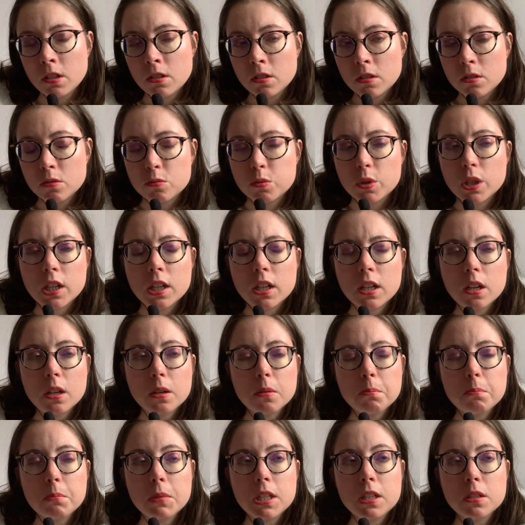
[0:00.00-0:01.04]
voilà,
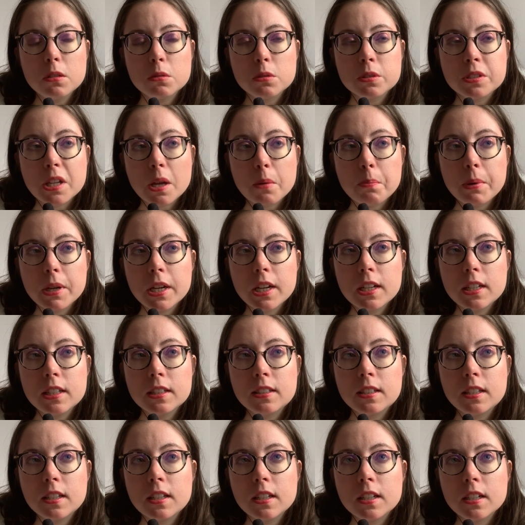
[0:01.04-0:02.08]
mais euh, ça n'a pas
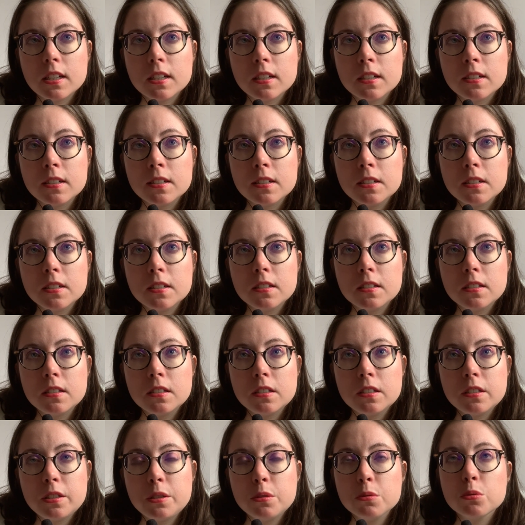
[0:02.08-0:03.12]
été. Euh,
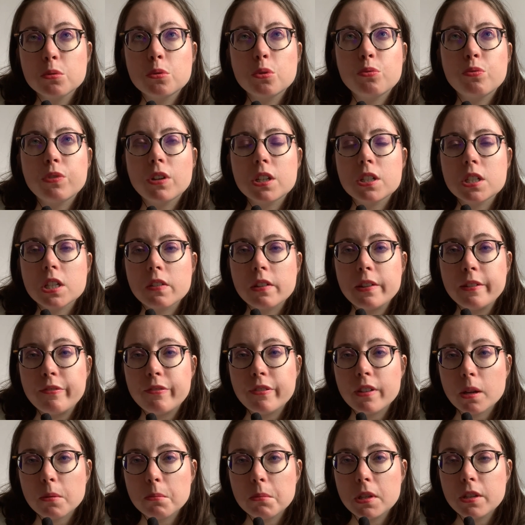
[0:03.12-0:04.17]
disons qu'une fois que j'avais
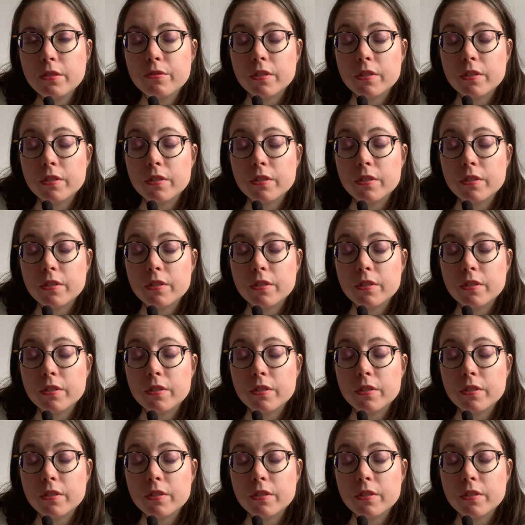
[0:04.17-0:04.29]
fermé.